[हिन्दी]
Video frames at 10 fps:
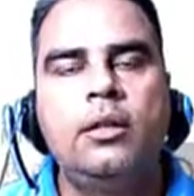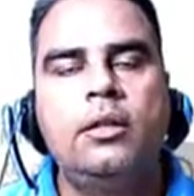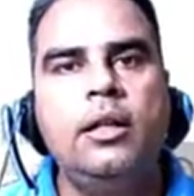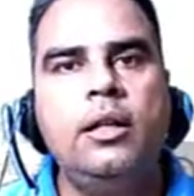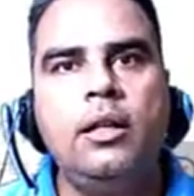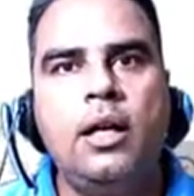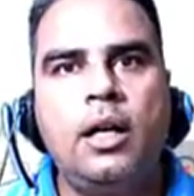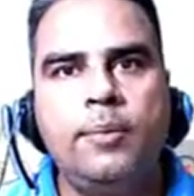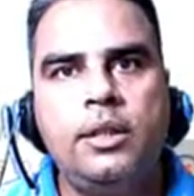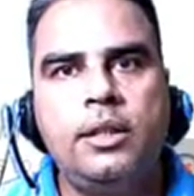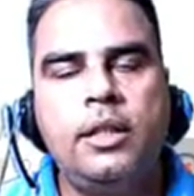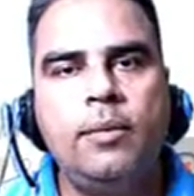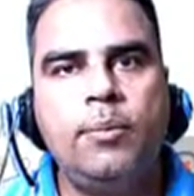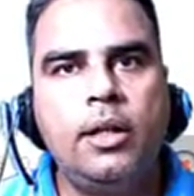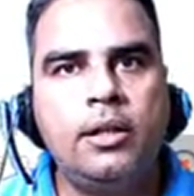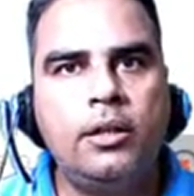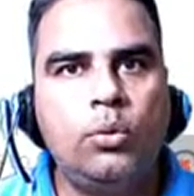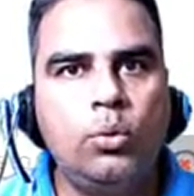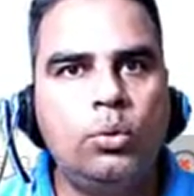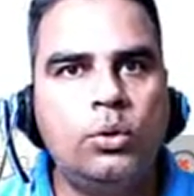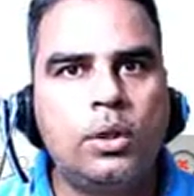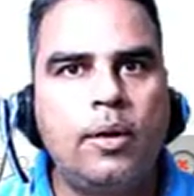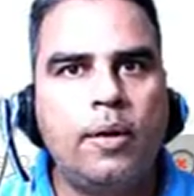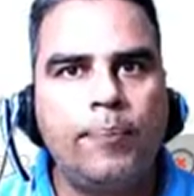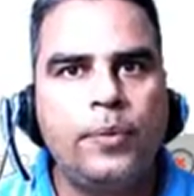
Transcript: ये आरबीसी यानी ब्लड के थ्रू होता हुआ